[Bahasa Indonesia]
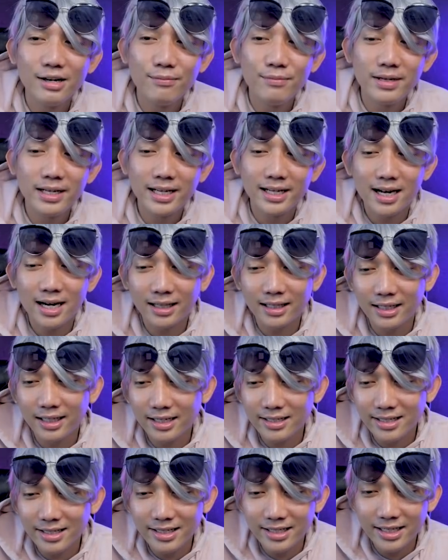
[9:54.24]
dia bikin
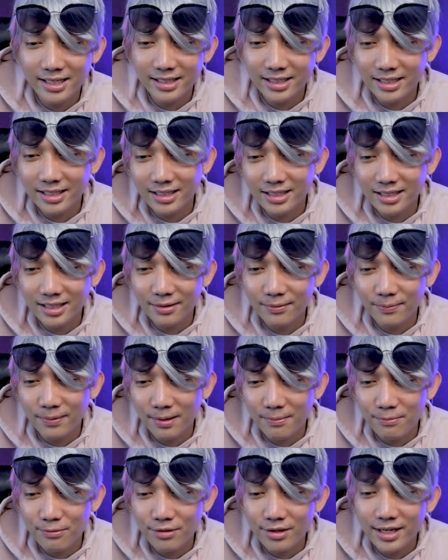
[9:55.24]
artikel sendiri. Ah,
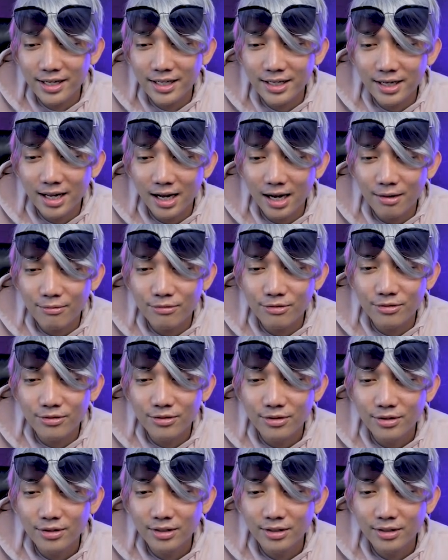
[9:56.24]
pengapul hina kamu.